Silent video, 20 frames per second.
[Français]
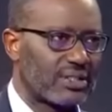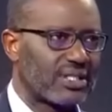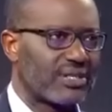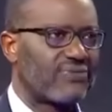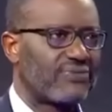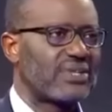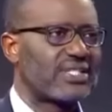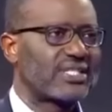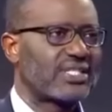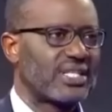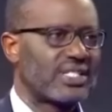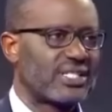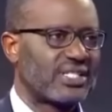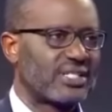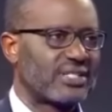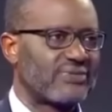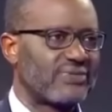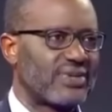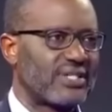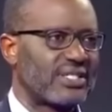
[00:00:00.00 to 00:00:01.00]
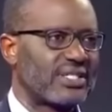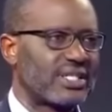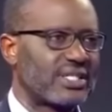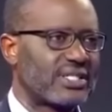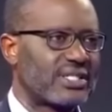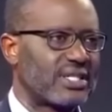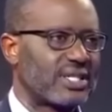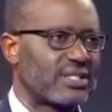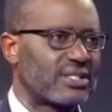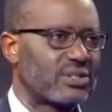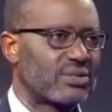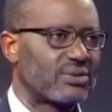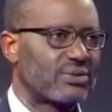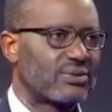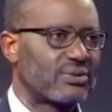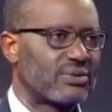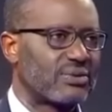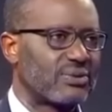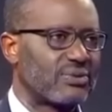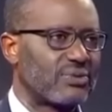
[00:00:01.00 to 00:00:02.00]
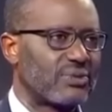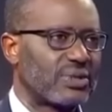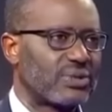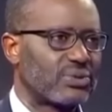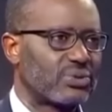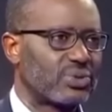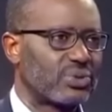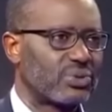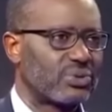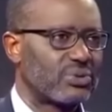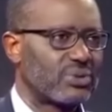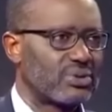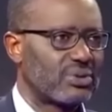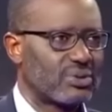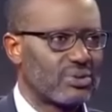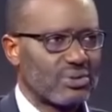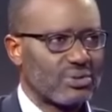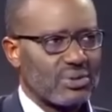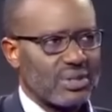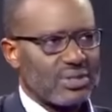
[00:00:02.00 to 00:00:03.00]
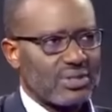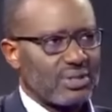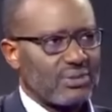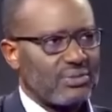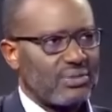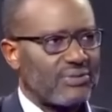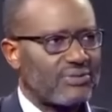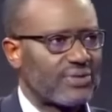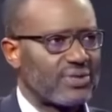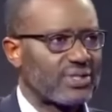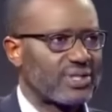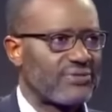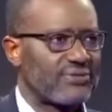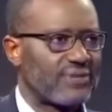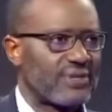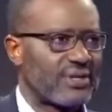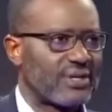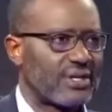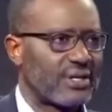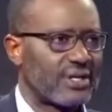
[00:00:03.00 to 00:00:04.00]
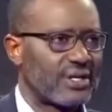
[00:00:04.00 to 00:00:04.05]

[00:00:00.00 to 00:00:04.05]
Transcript: Tidjam Tiam ne puisse pas passer donc sur une chaîne